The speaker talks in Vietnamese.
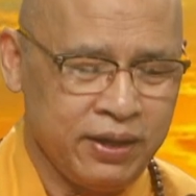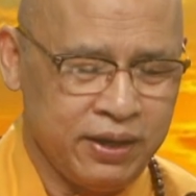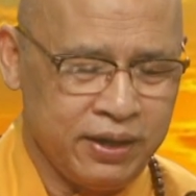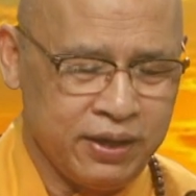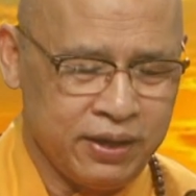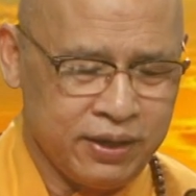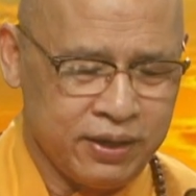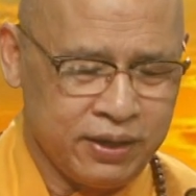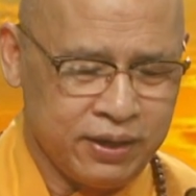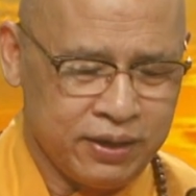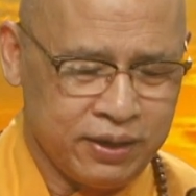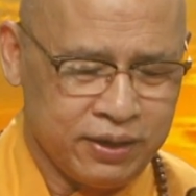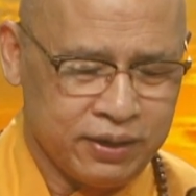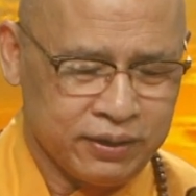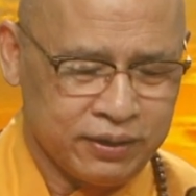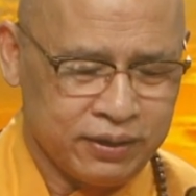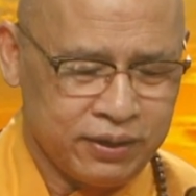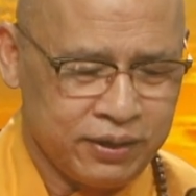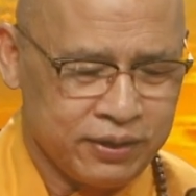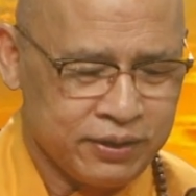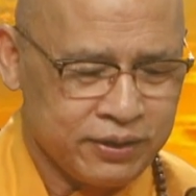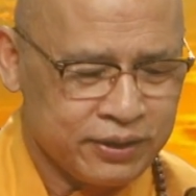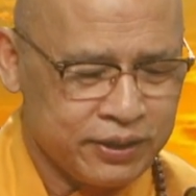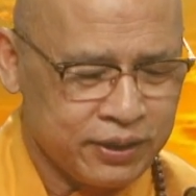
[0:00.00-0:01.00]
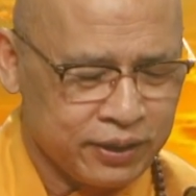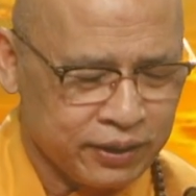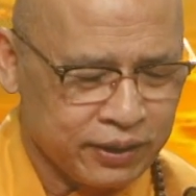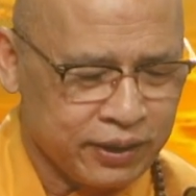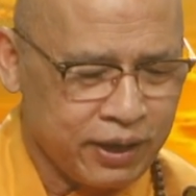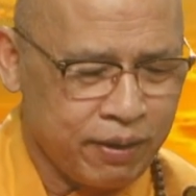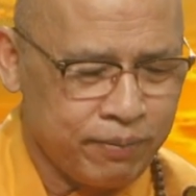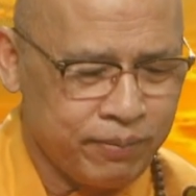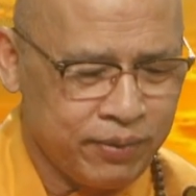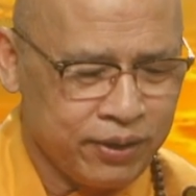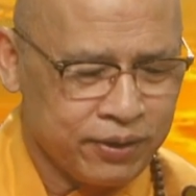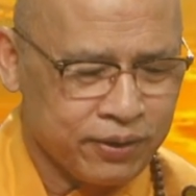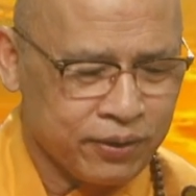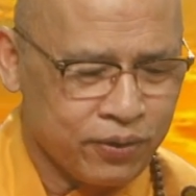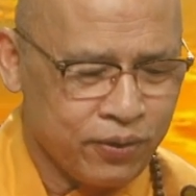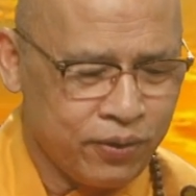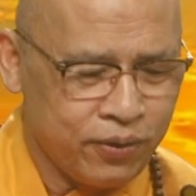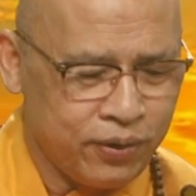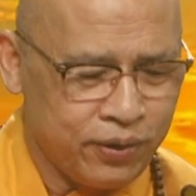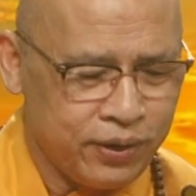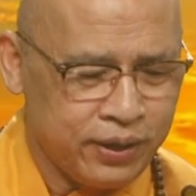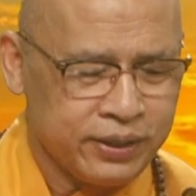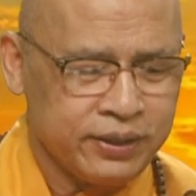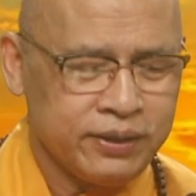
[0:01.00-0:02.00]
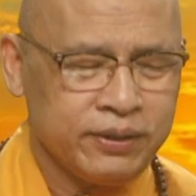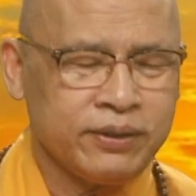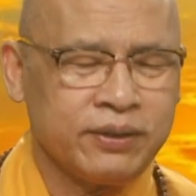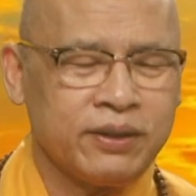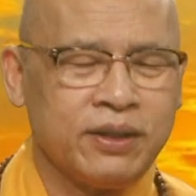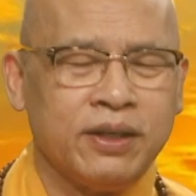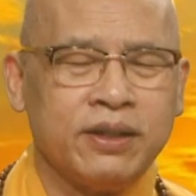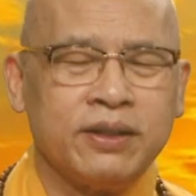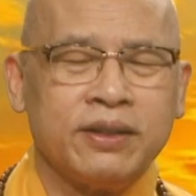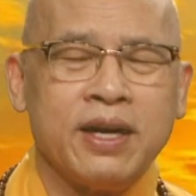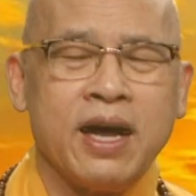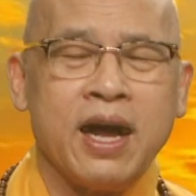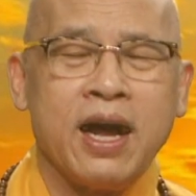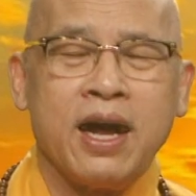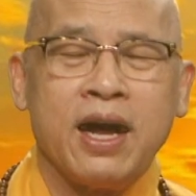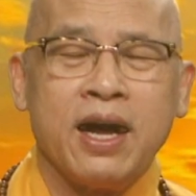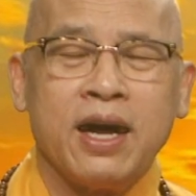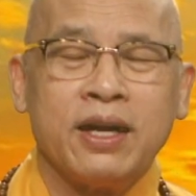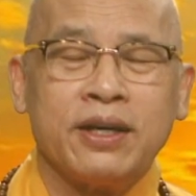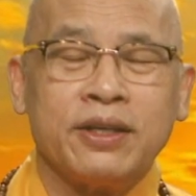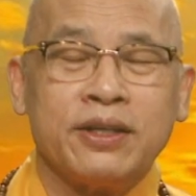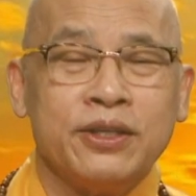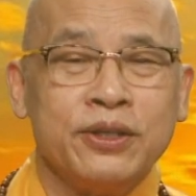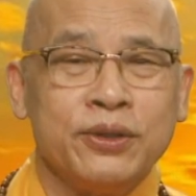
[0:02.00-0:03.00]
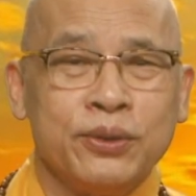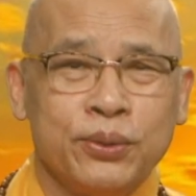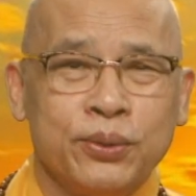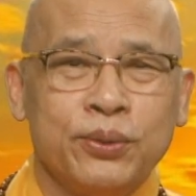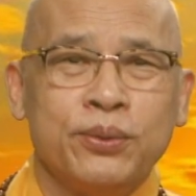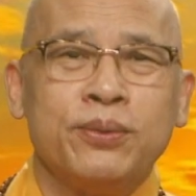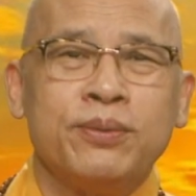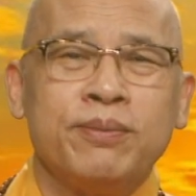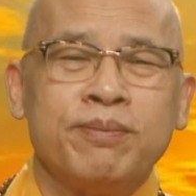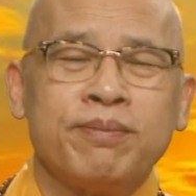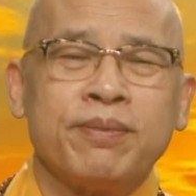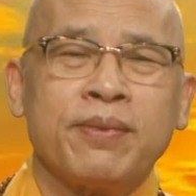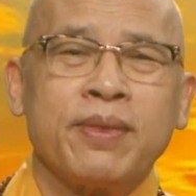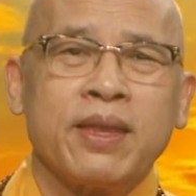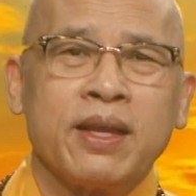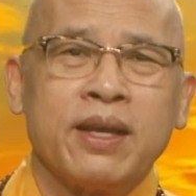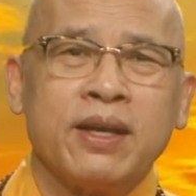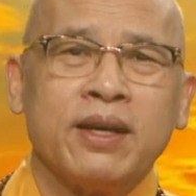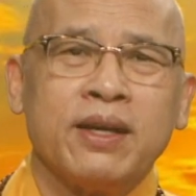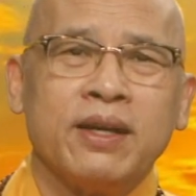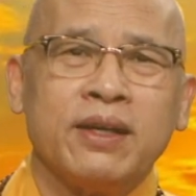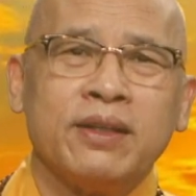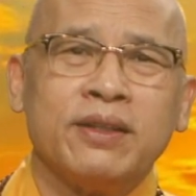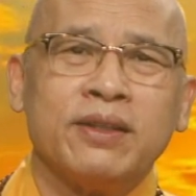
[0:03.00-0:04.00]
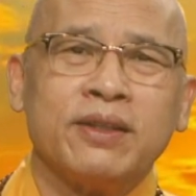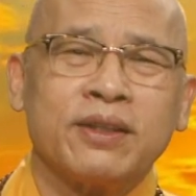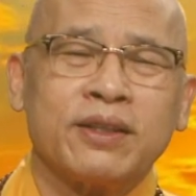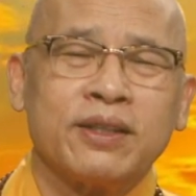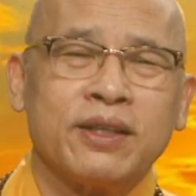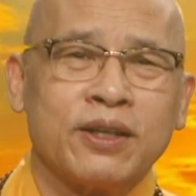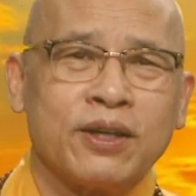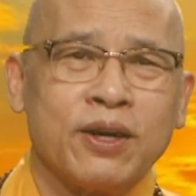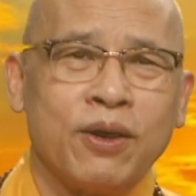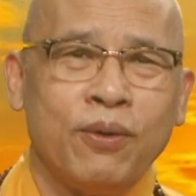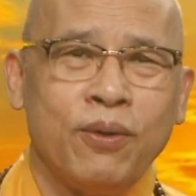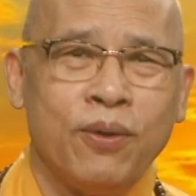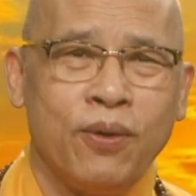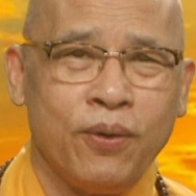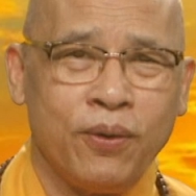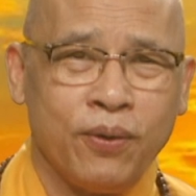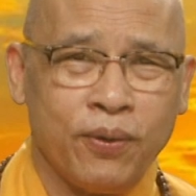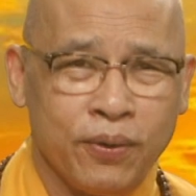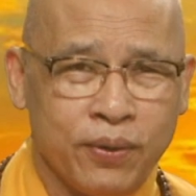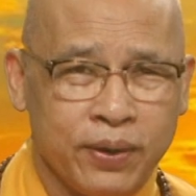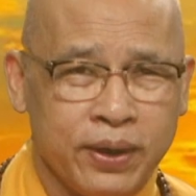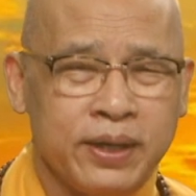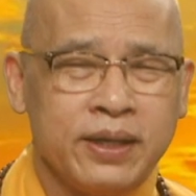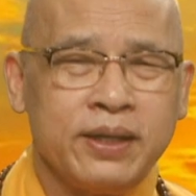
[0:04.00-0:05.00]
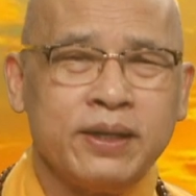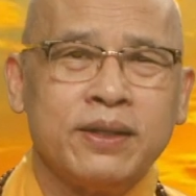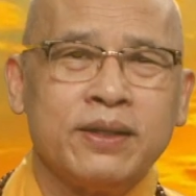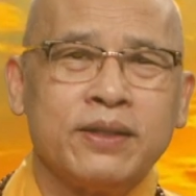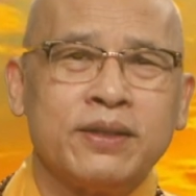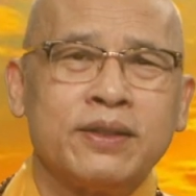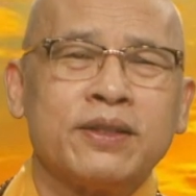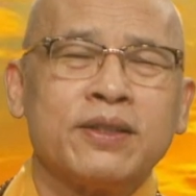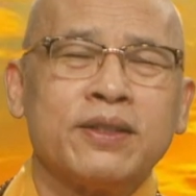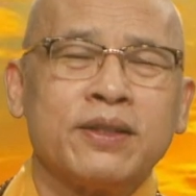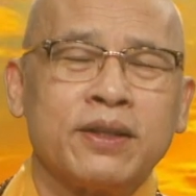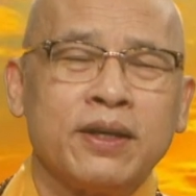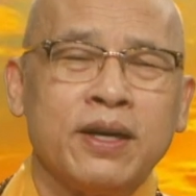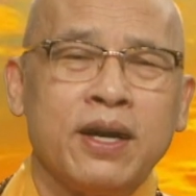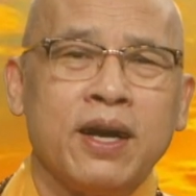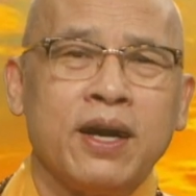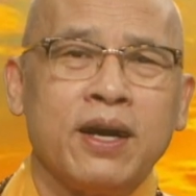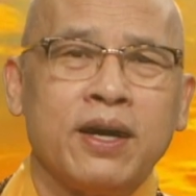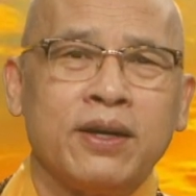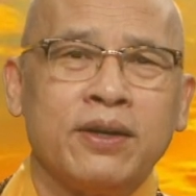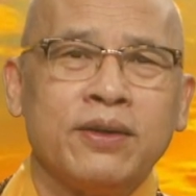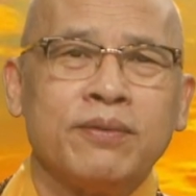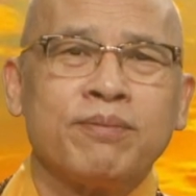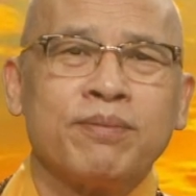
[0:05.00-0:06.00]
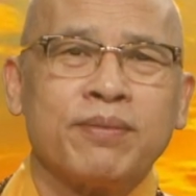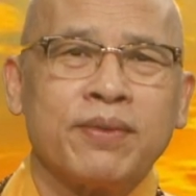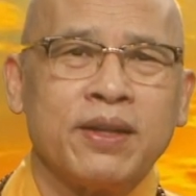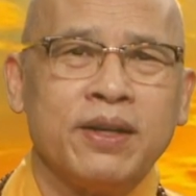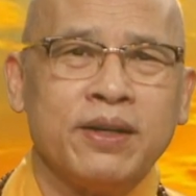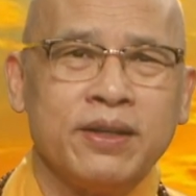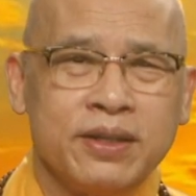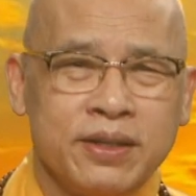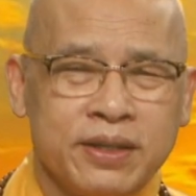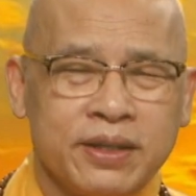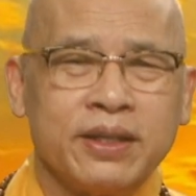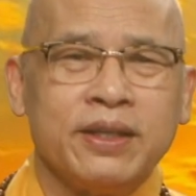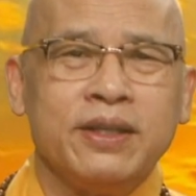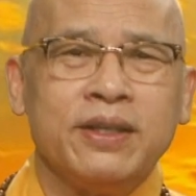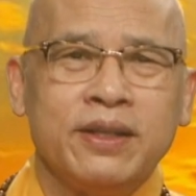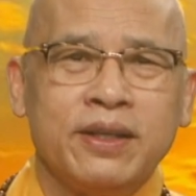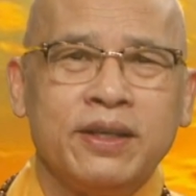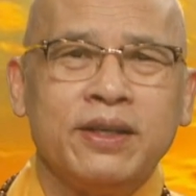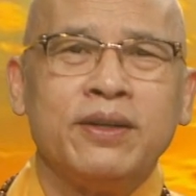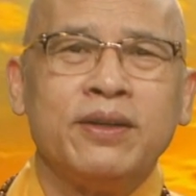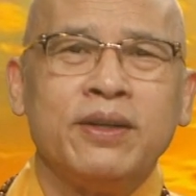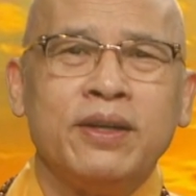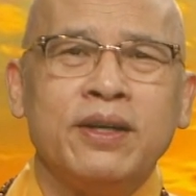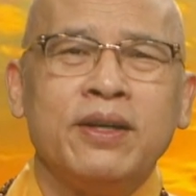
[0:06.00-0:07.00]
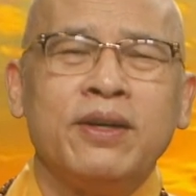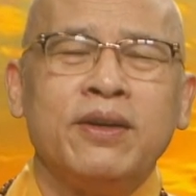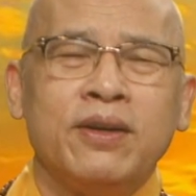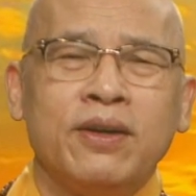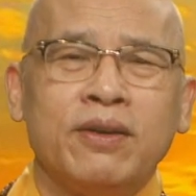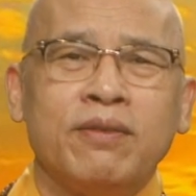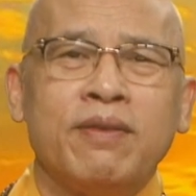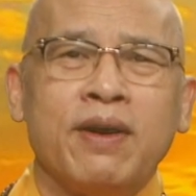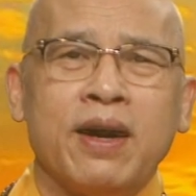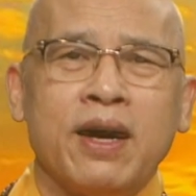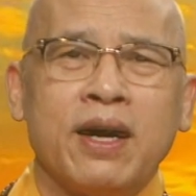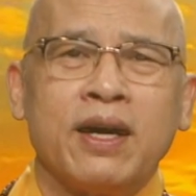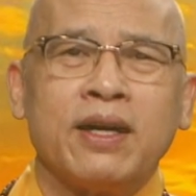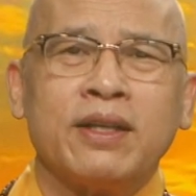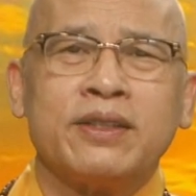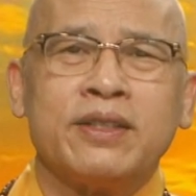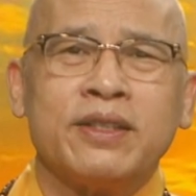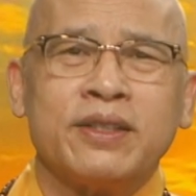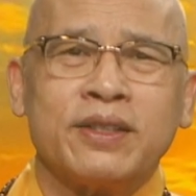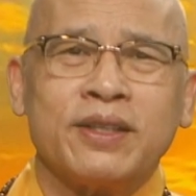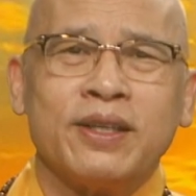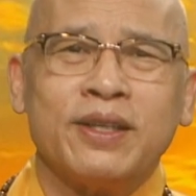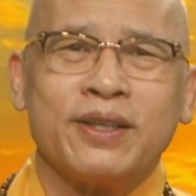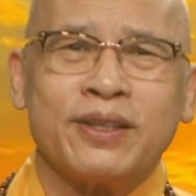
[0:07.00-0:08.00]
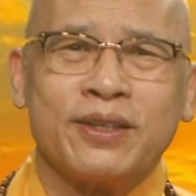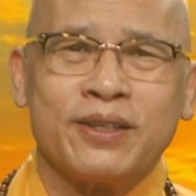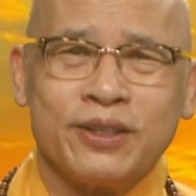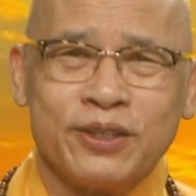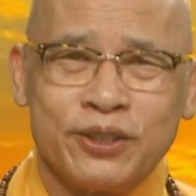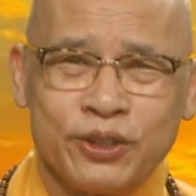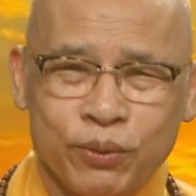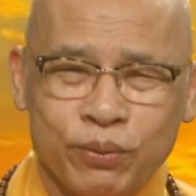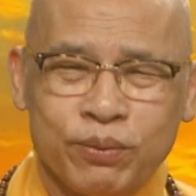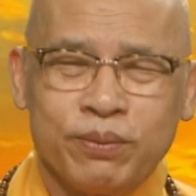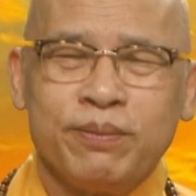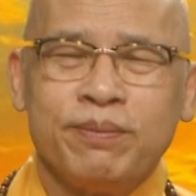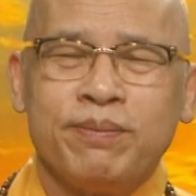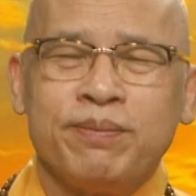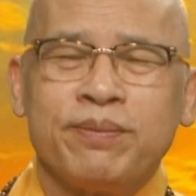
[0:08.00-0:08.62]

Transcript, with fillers: à, thầy xin cảm ơn cô đã nêu à, những cái câu hỏi hết sức là ý nghĩa và xin kính chúc